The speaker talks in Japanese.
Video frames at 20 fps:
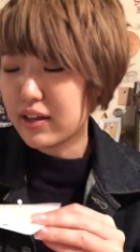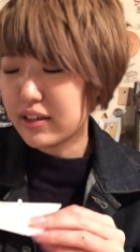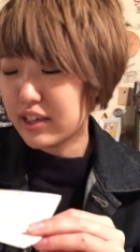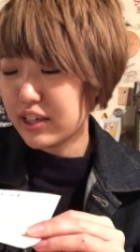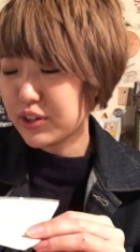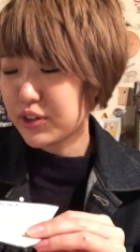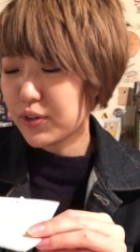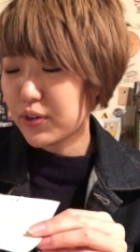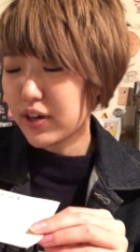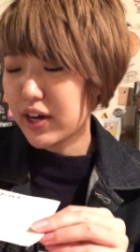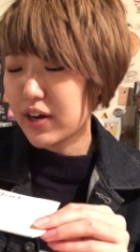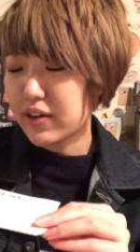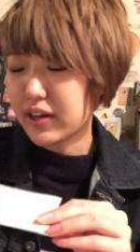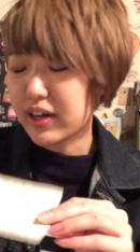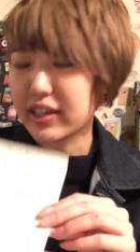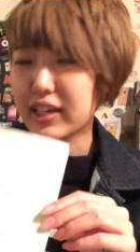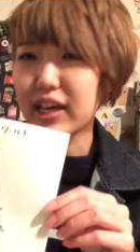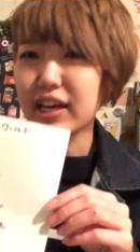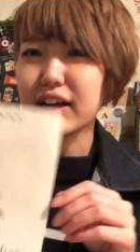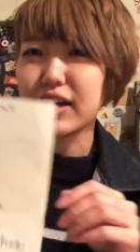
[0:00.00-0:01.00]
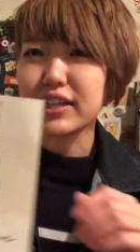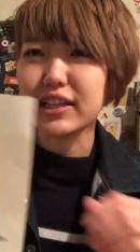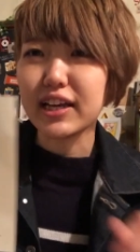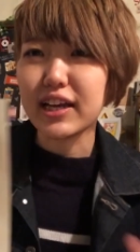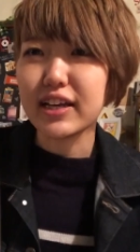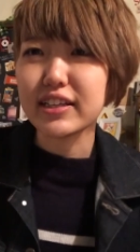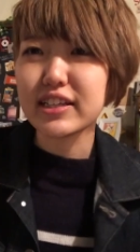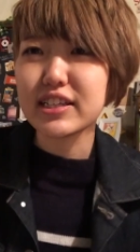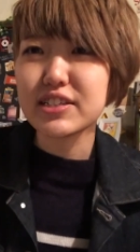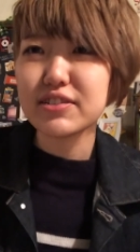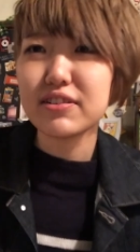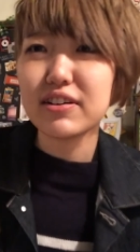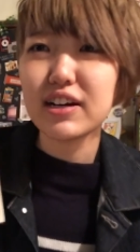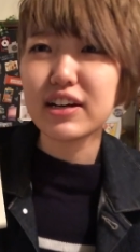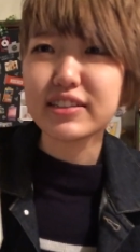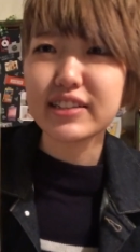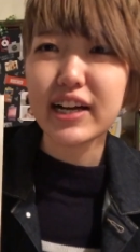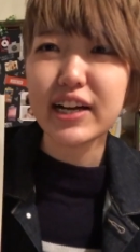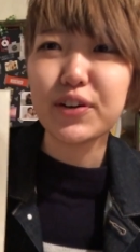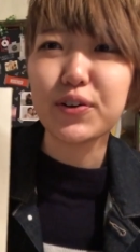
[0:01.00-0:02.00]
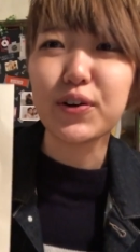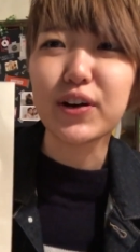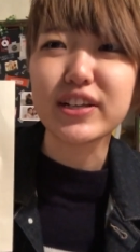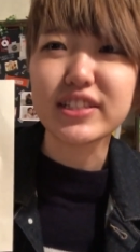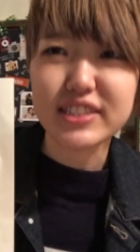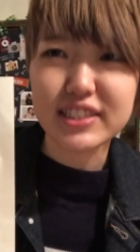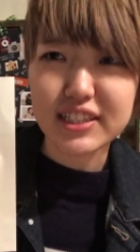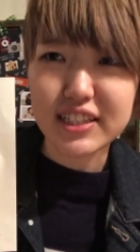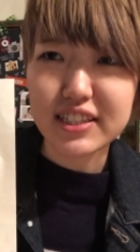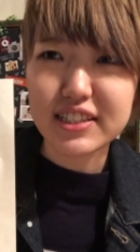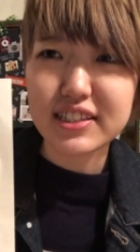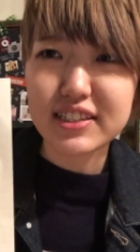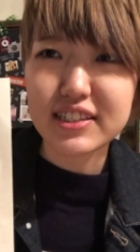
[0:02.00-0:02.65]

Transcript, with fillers: イントロがあるかないかで私はない方が好きで